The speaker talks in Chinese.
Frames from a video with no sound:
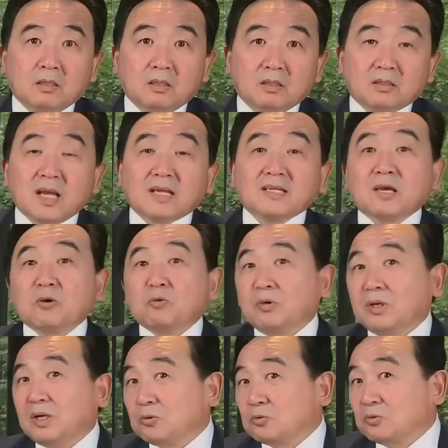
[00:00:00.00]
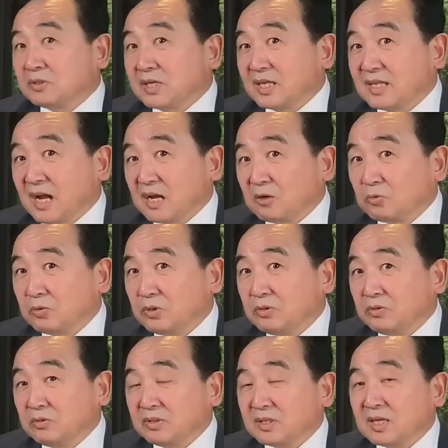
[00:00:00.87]
他在毁了共产党规
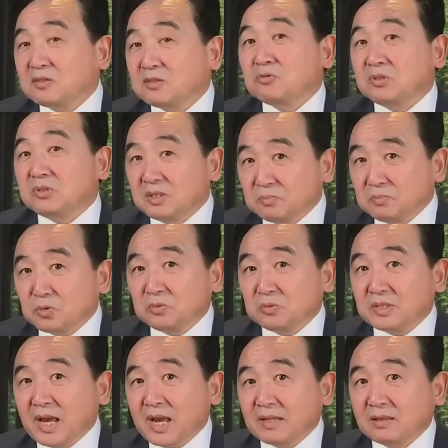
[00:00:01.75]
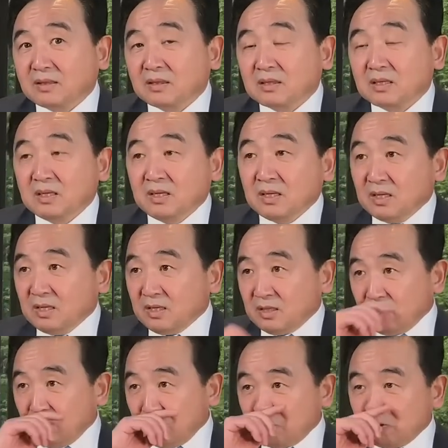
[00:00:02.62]
矩，他做什么独裁？
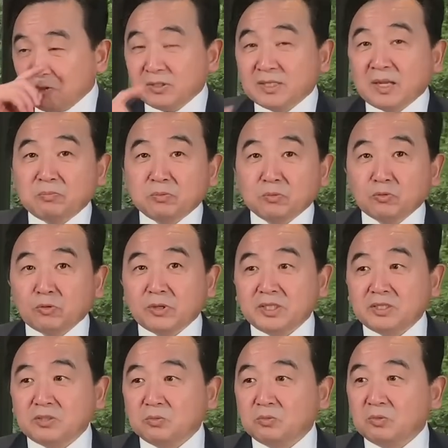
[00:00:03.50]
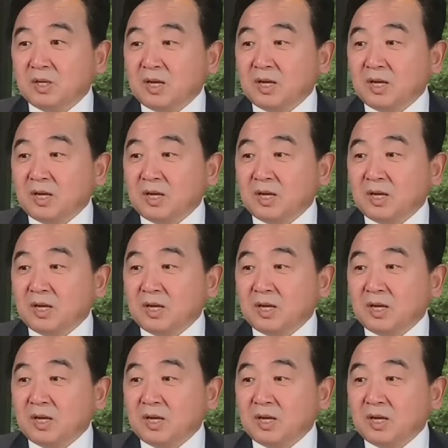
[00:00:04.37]
有人说他不退休，